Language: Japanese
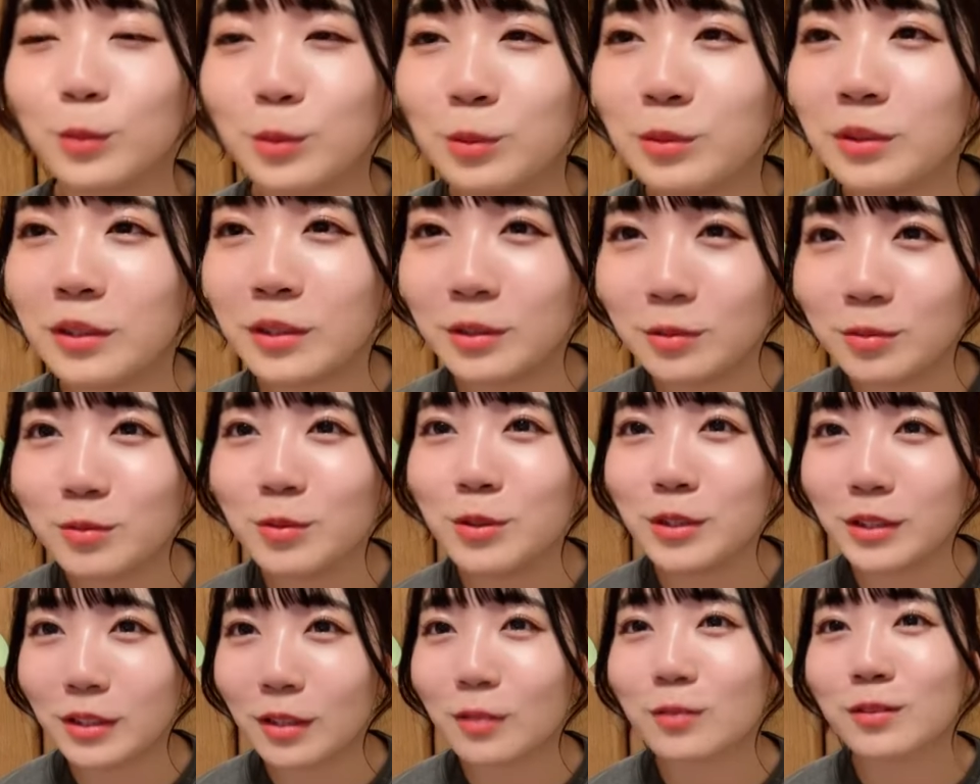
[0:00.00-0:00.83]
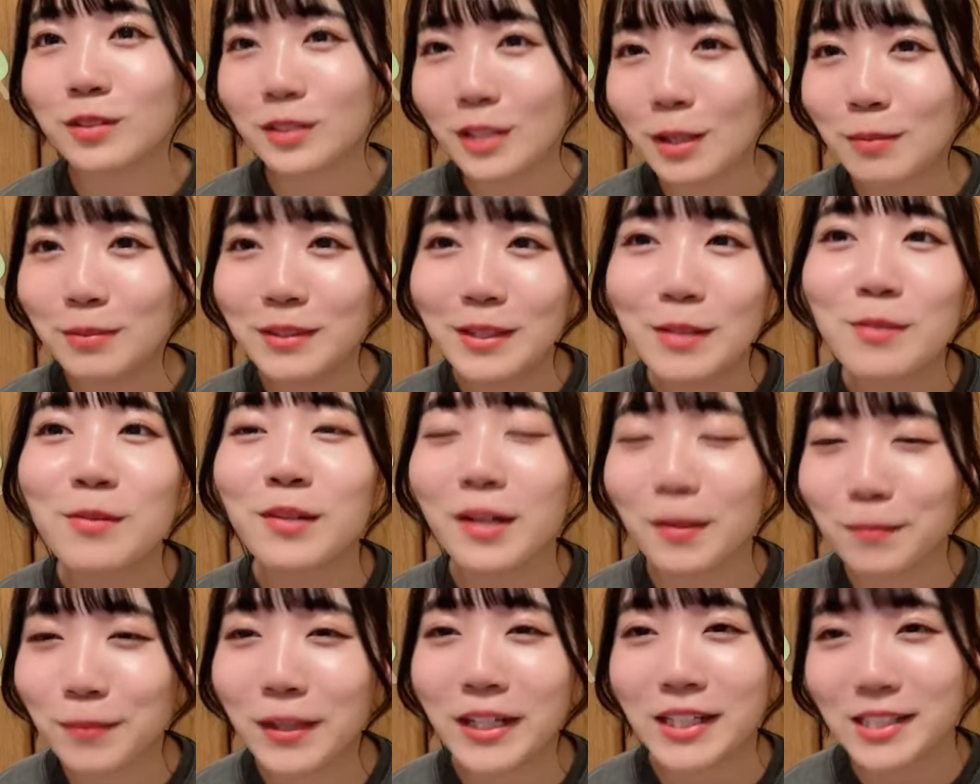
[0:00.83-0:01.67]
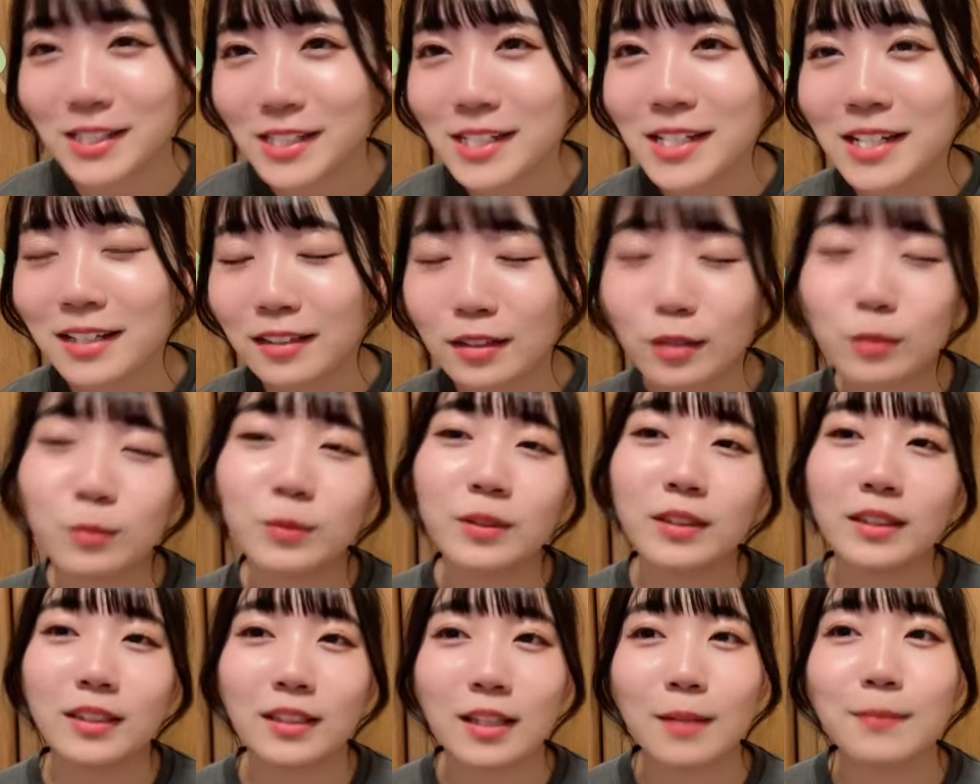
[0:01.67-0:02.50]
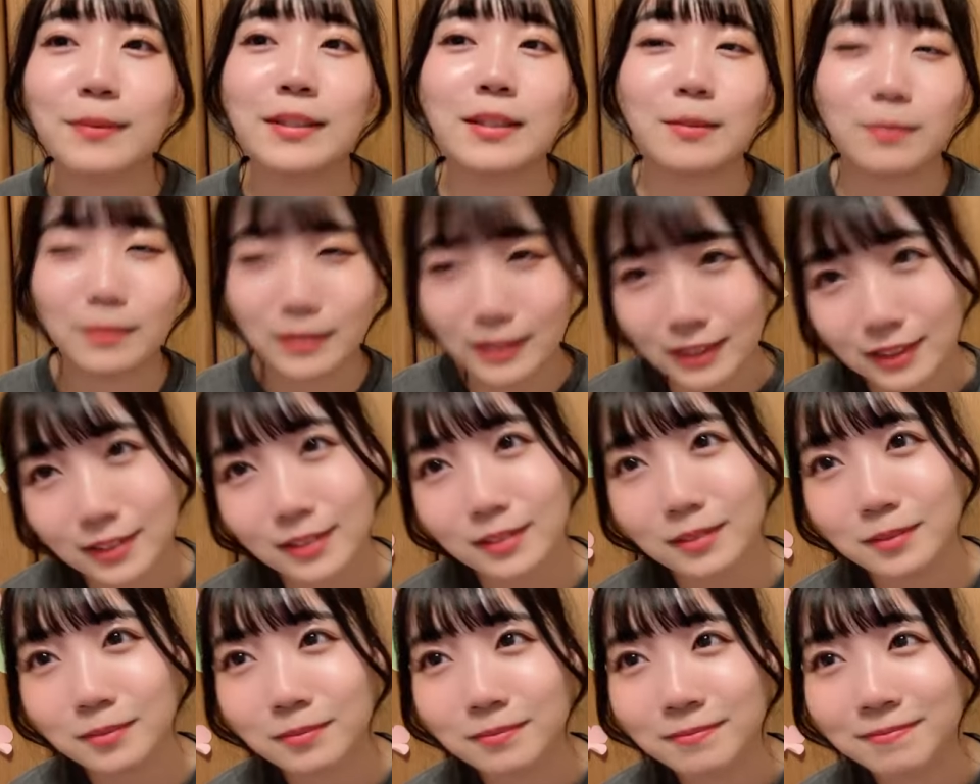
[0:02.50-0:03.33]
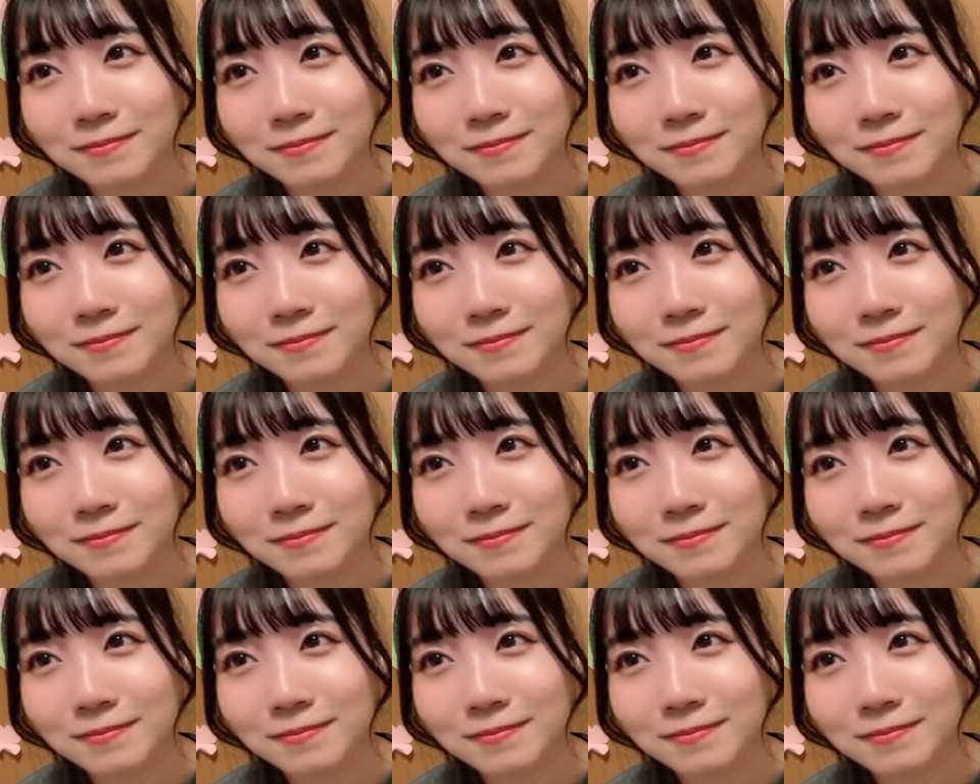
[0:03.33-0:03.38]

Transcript: こんなに動いたのに食べない方がバカじゃねって思って食べてます